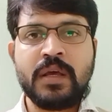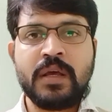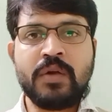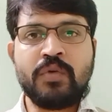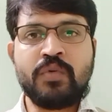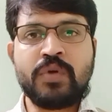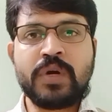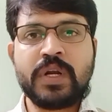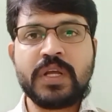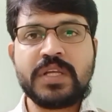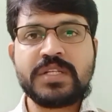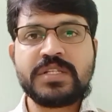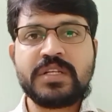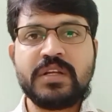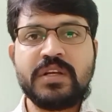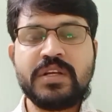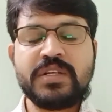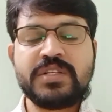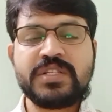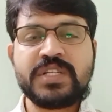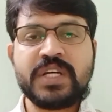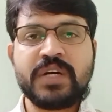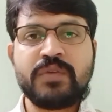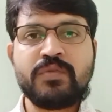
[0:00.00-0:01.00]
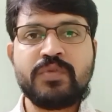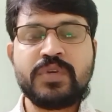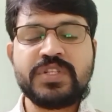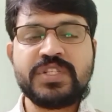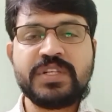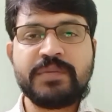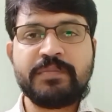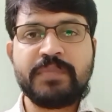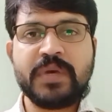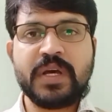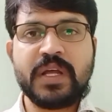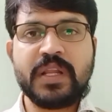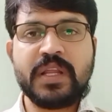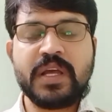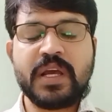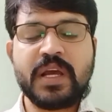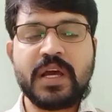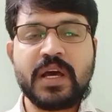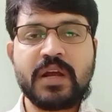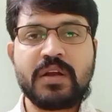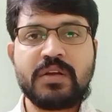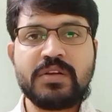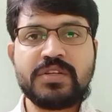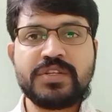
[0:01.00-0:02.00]
నోటీసులు ఇచ్చాము అని చెప్పి
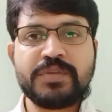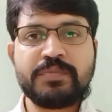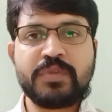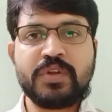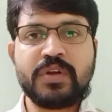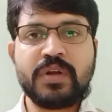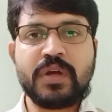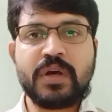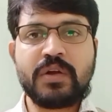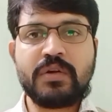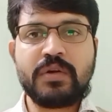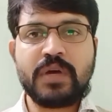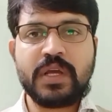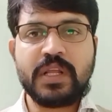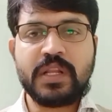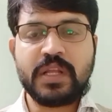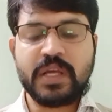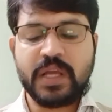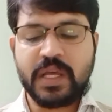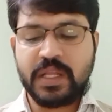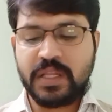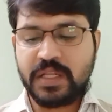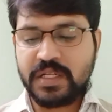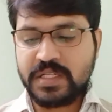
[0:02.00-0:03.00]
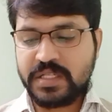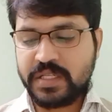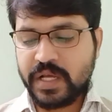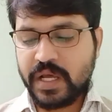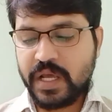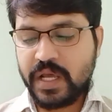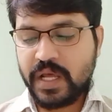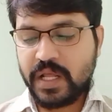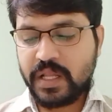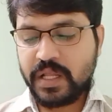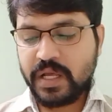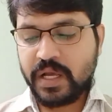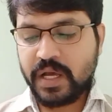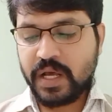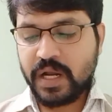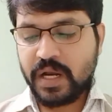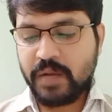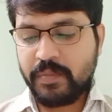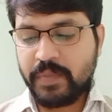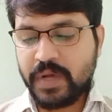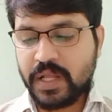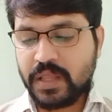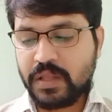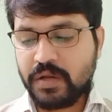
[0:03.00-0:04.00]
అధికారులు చెప్తున్నారు అయితే కింది స్థాయి అధికారులు
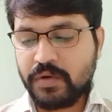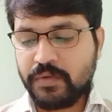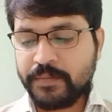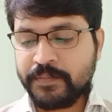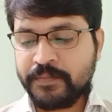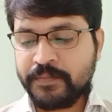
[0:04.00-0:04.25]
మాత్రం